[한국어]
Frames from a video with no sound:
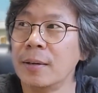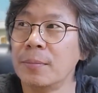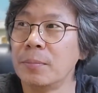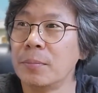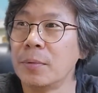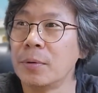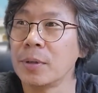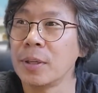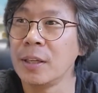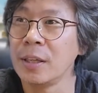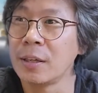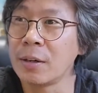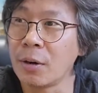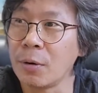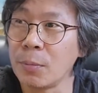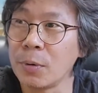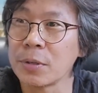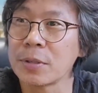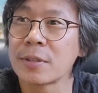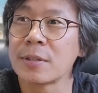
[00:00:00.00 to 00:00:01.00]
뭐
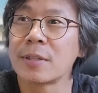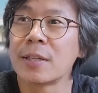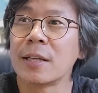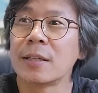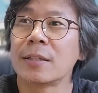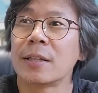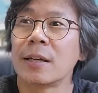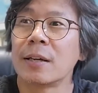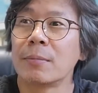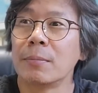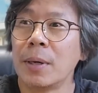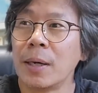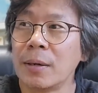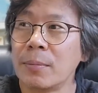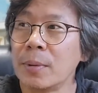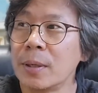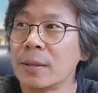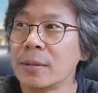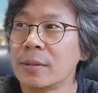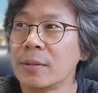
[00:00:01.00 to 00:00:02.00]
이커머스 세상, 막
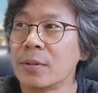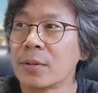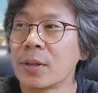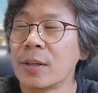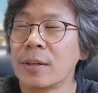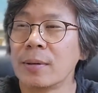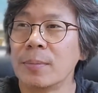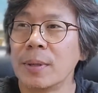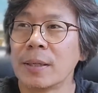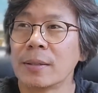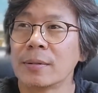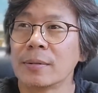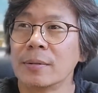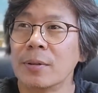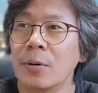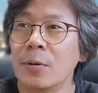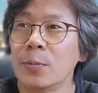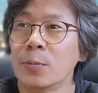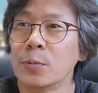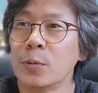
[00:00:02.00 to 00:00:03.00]
뭐 이렇게 막
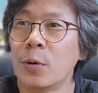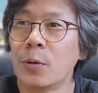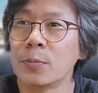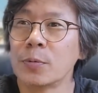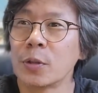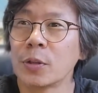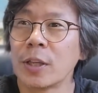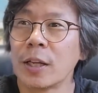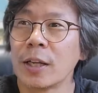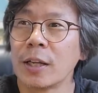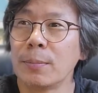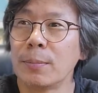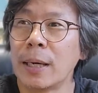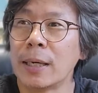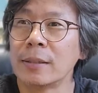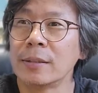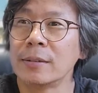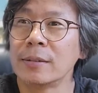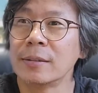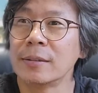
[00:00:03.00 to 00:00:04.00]
엄, 엄청나게
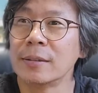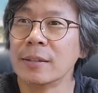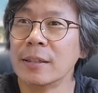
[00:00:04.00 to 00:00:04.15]
많은